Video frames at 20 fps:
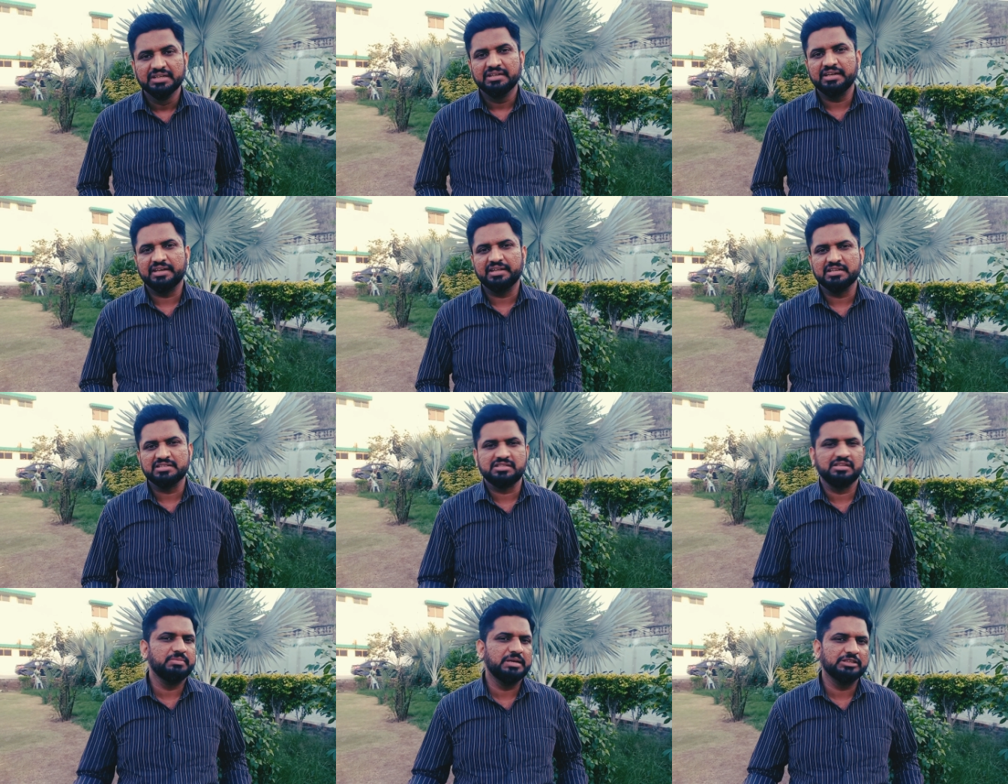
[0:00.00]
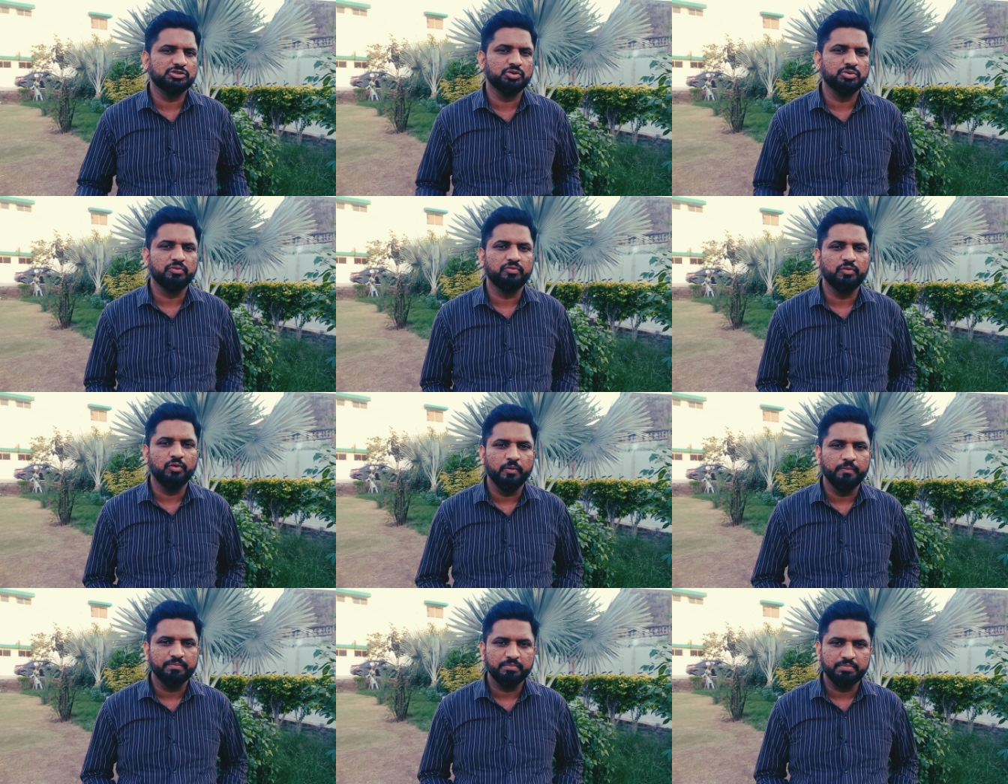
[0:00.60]
लेकिन असल मैच तो
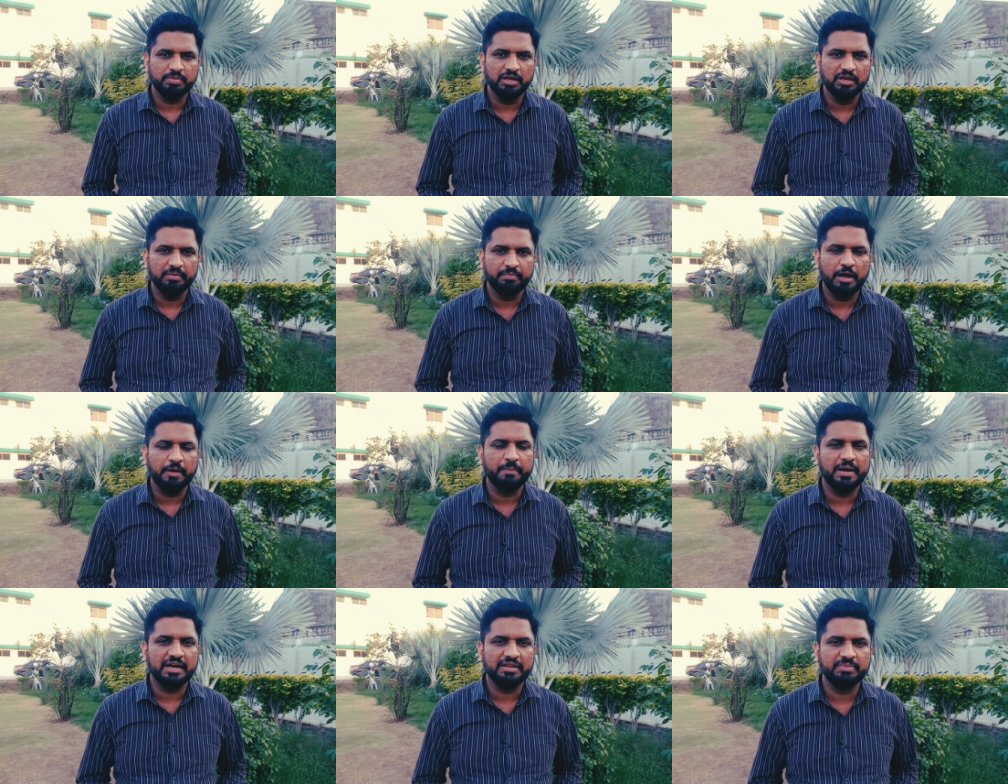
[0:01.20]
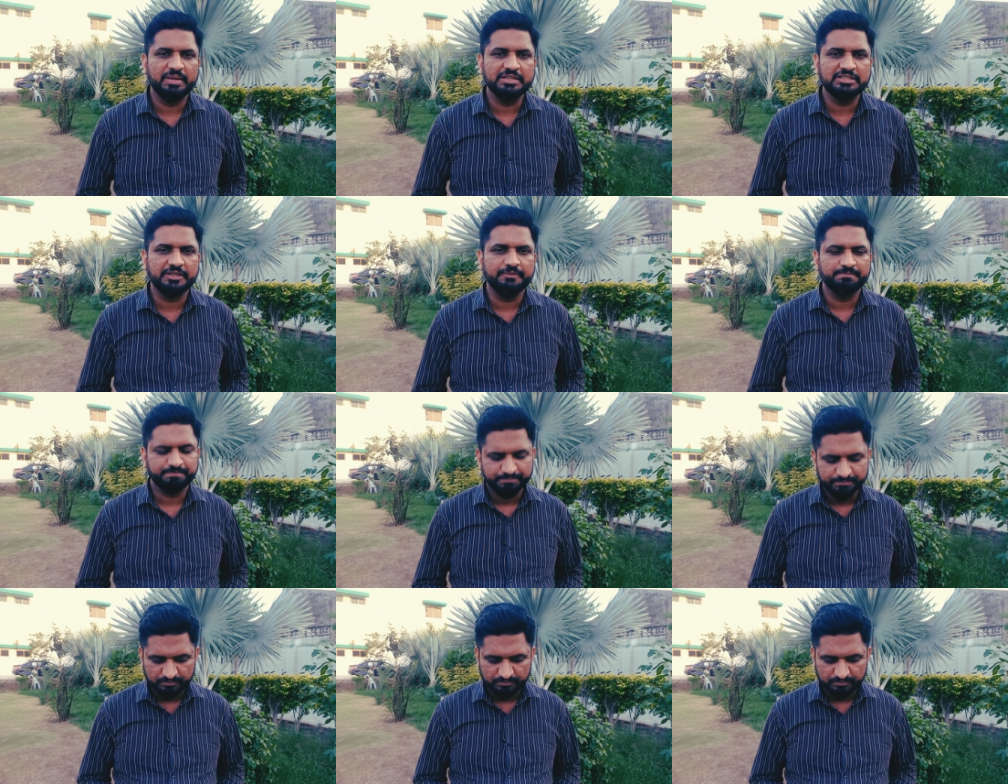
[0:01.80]
वो पाक भारत मैच है